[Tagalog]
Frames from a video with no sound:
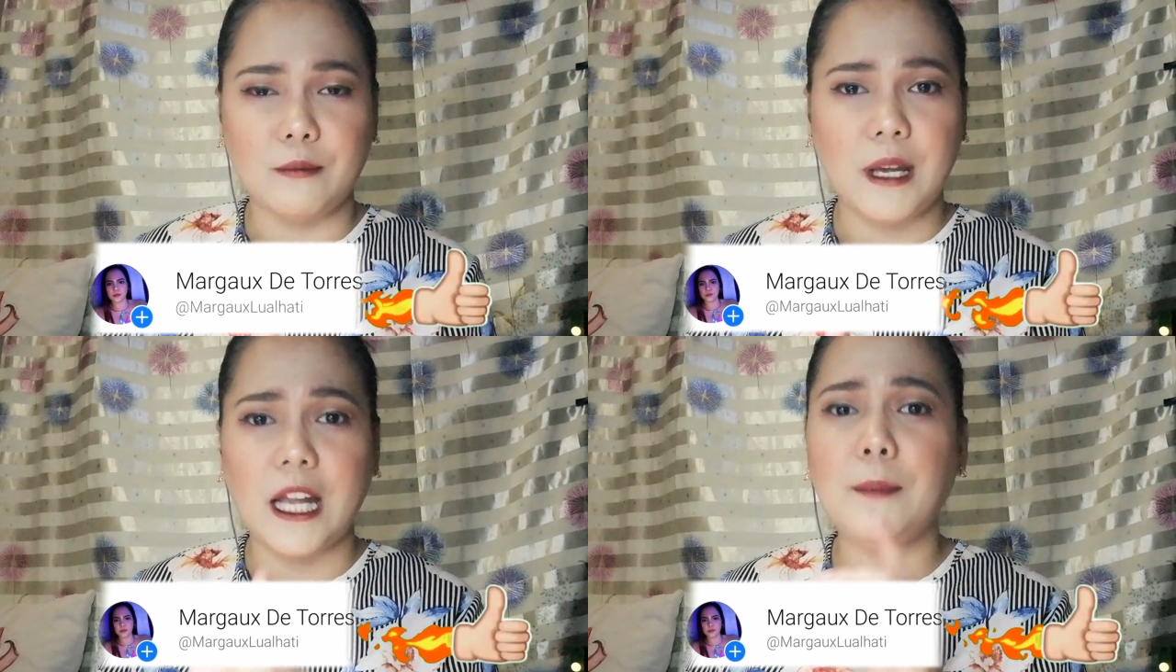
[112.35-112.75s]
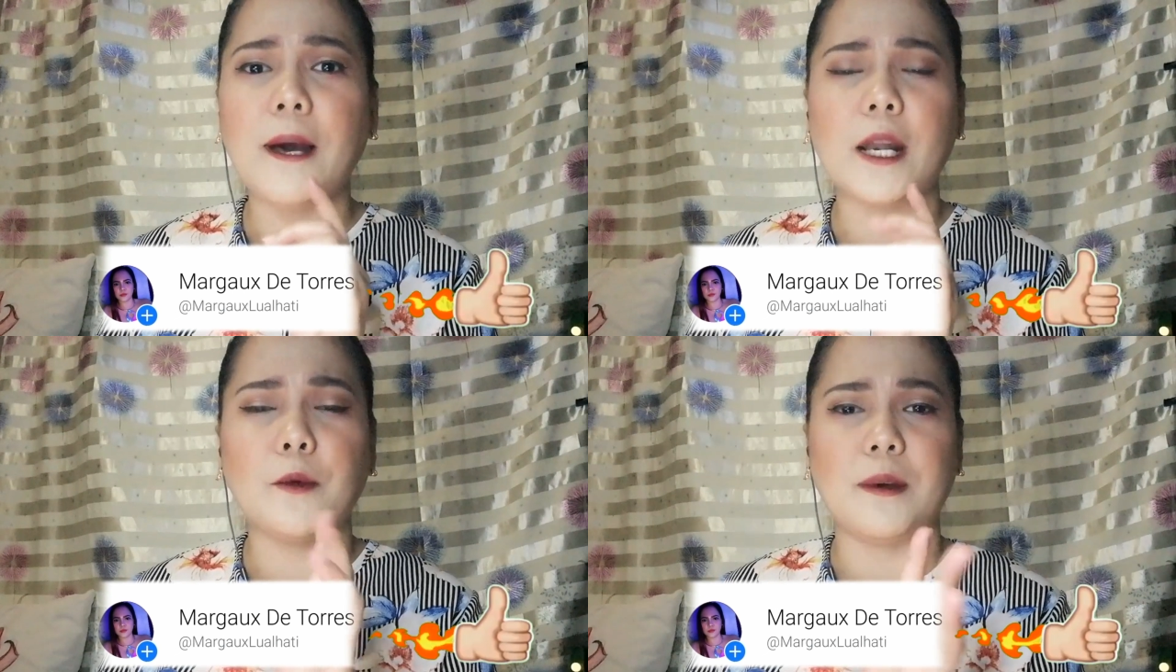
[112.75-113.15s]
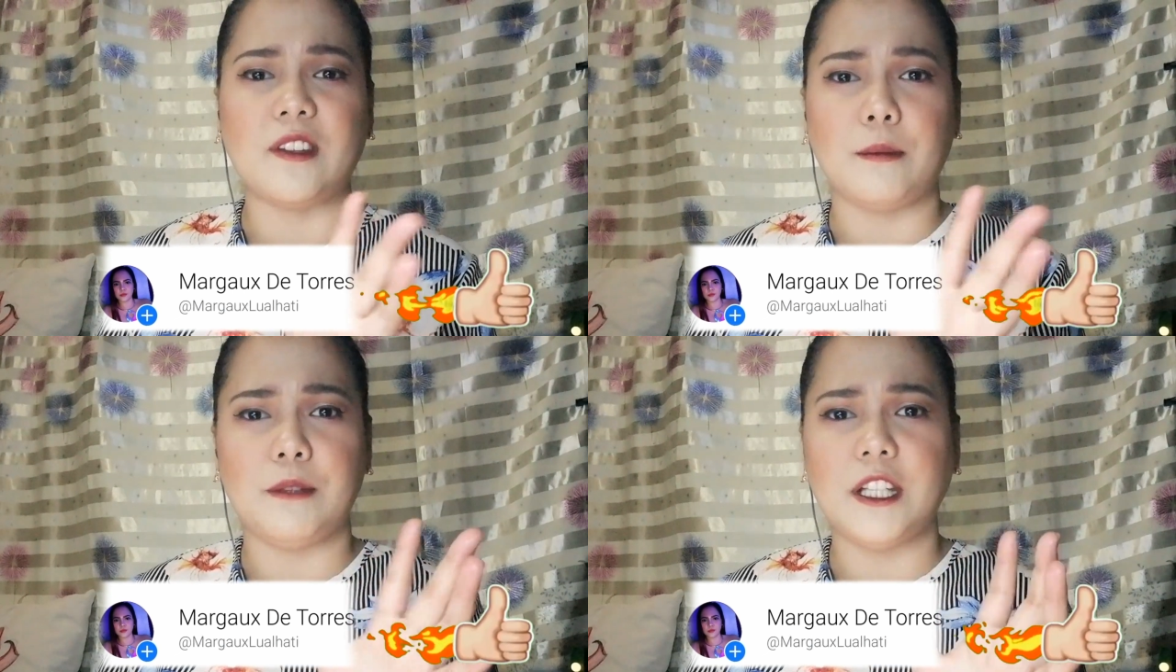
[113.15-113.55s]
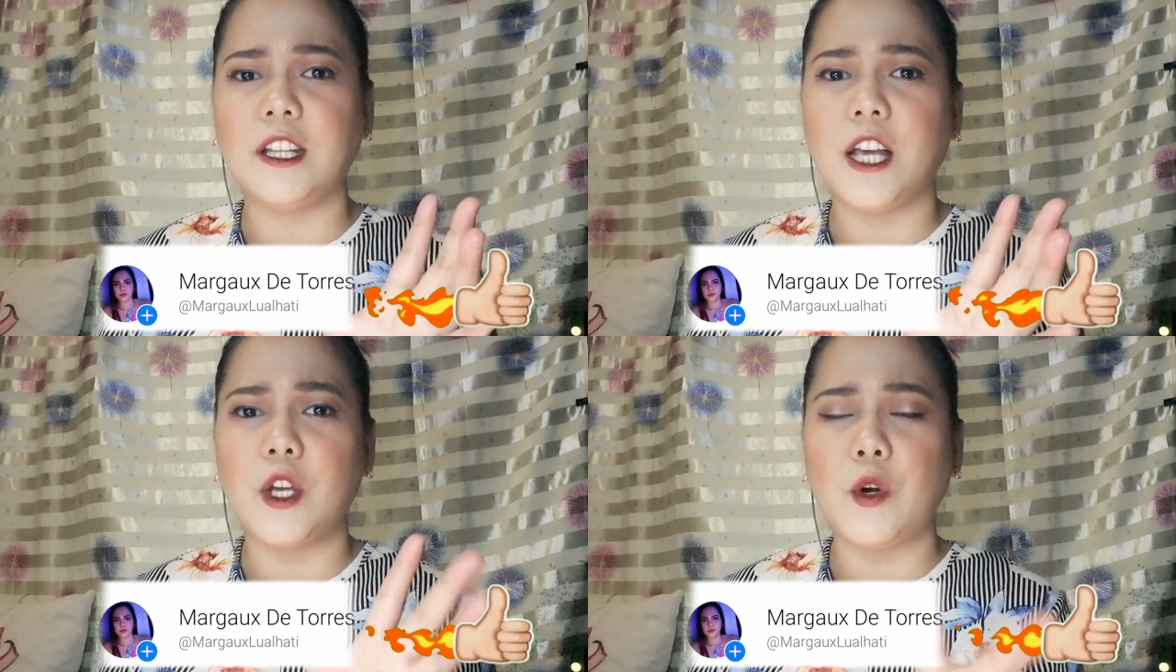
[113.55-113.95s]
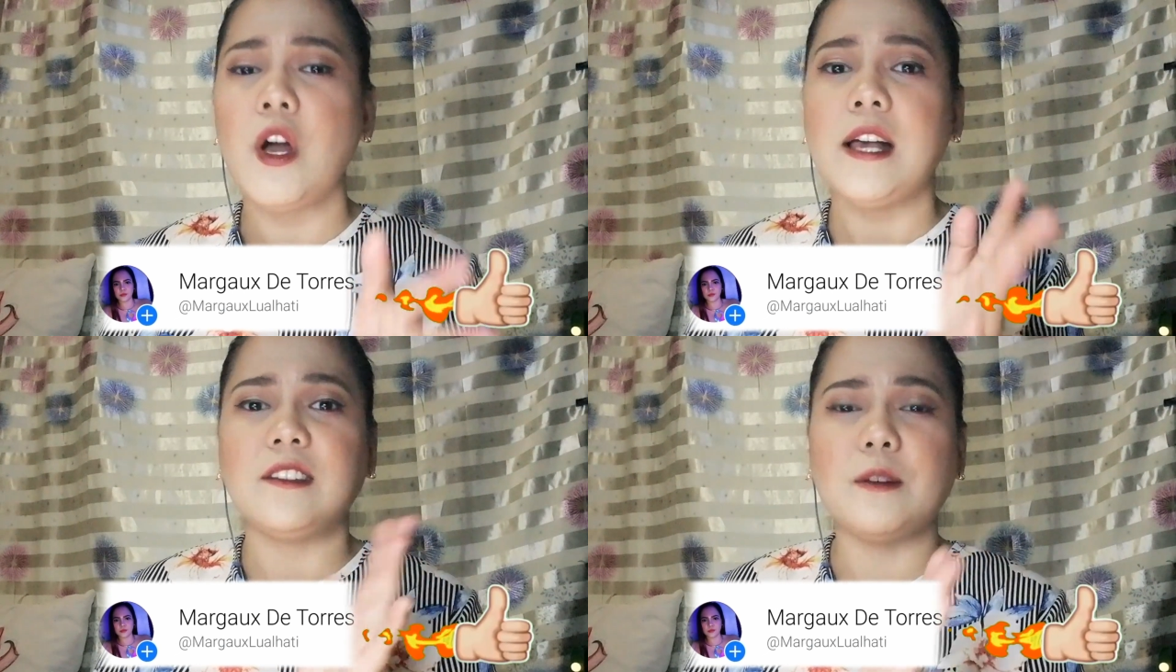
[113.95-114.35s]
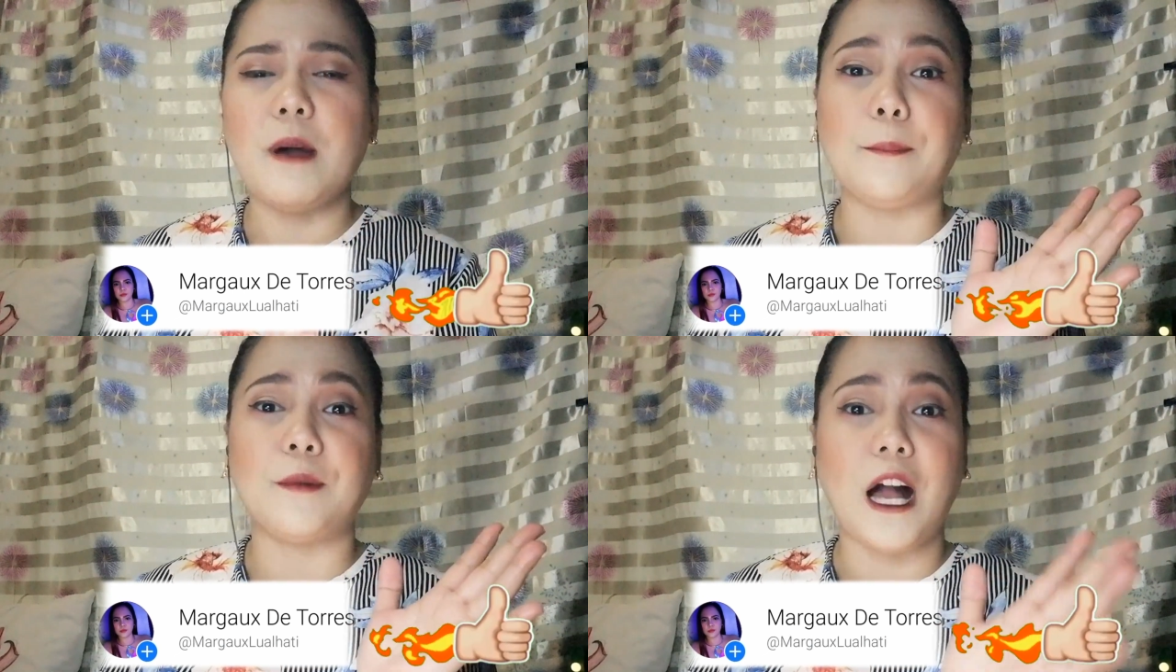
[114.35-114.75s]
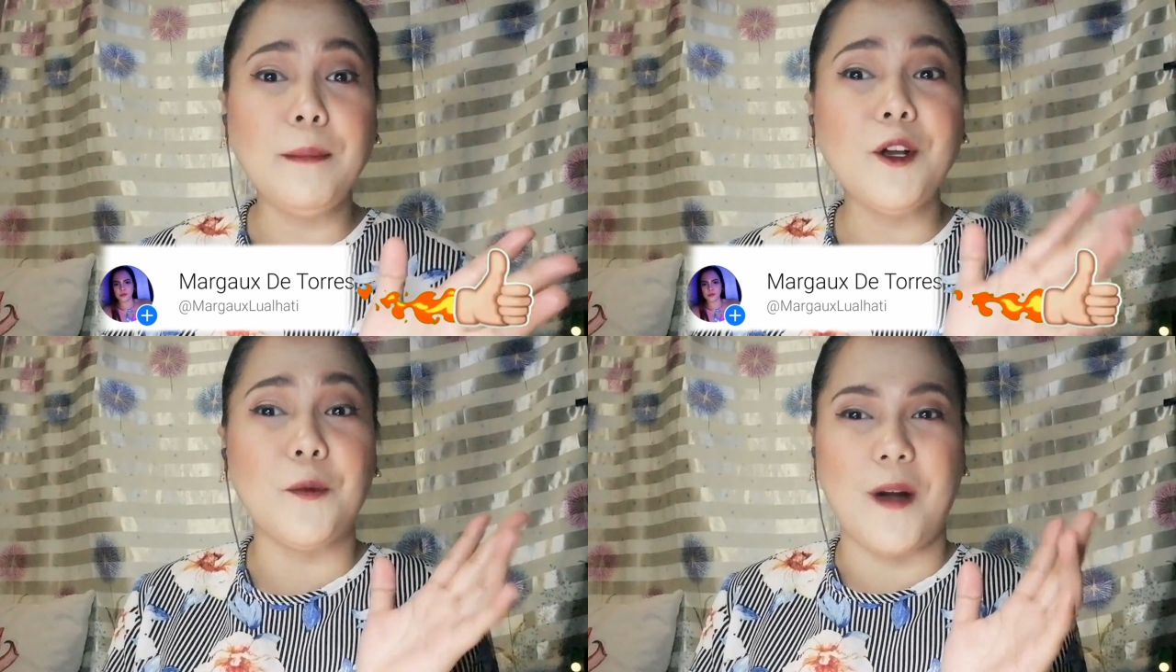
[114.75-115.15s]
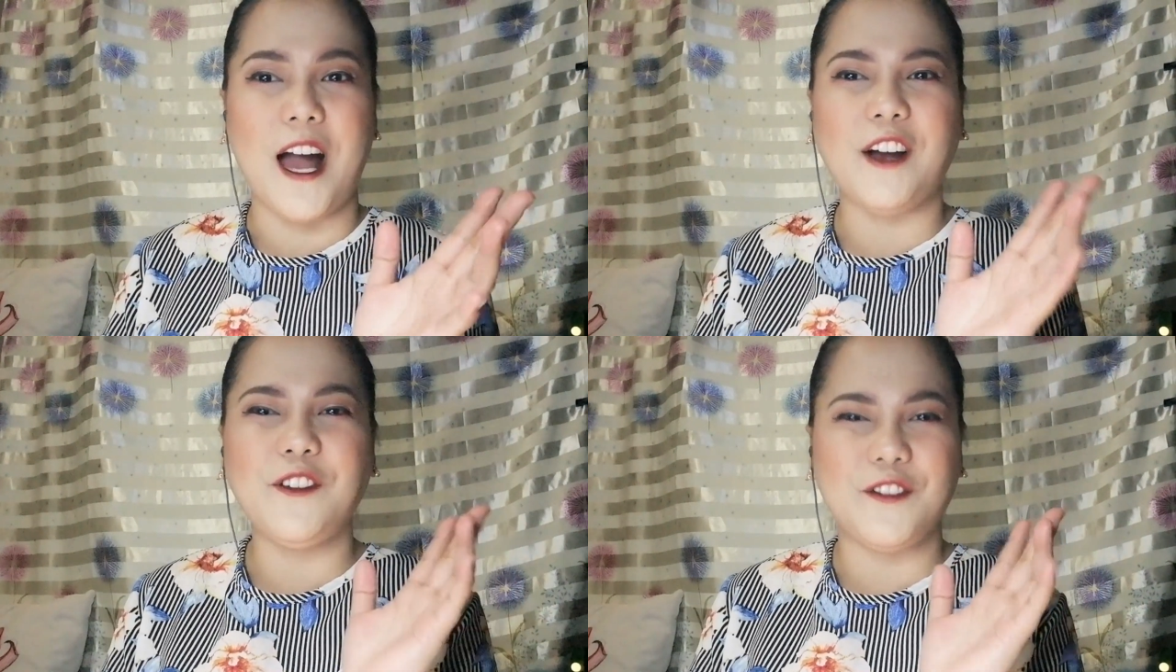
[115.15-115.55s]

bell para po mas updated kayo sa mga upcoming ko pang